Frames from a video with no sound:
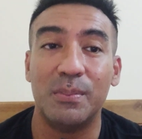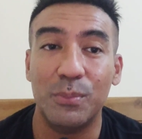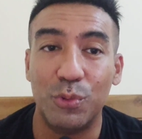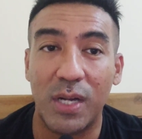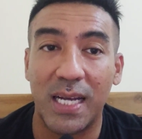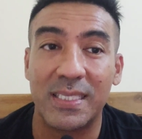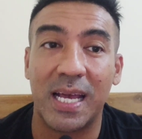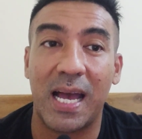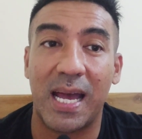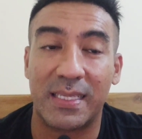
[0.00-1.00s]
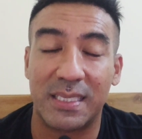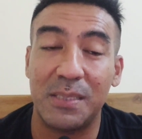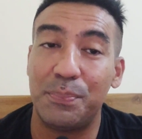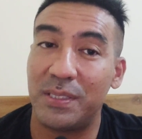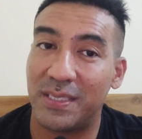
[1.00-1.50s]
buat
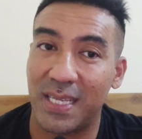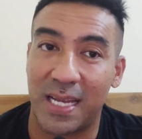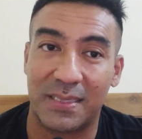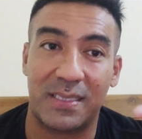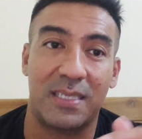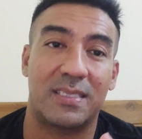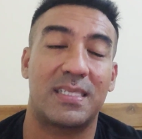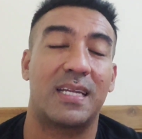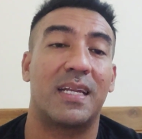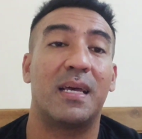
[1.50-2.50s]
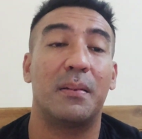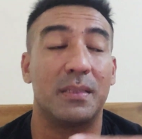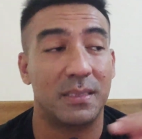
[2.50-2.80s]
RT PCR test karena